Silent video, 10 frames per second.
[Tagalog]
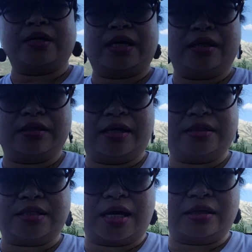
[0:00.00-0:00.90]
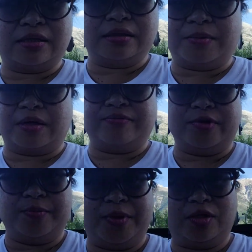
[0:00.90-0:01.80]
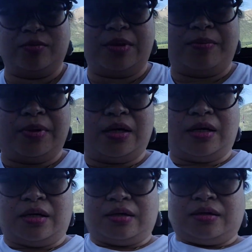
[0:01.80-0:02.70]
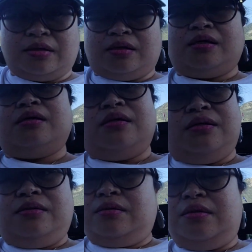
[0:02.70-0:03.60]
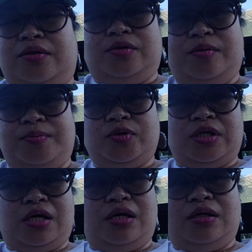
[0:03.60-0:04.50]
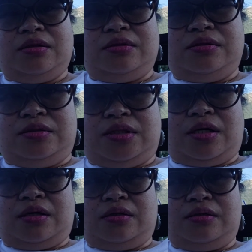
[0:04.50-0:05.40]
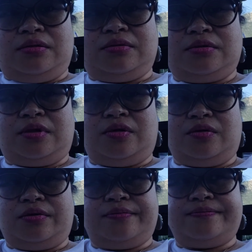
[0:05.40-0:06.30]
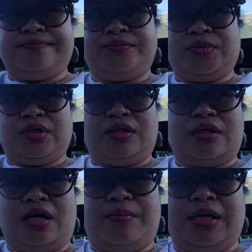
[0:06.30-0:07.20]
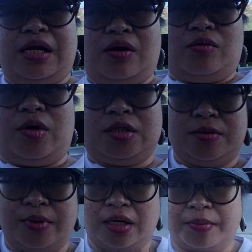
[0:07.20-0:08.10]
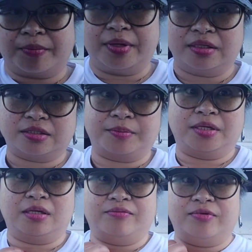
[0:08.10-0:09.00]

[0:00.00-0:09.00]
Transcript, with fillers: kumakain guys. Kahit hindi mga Filipino. May mga ano, puti. Hanggang, um, tahimik lang ako kasi baka may sa ko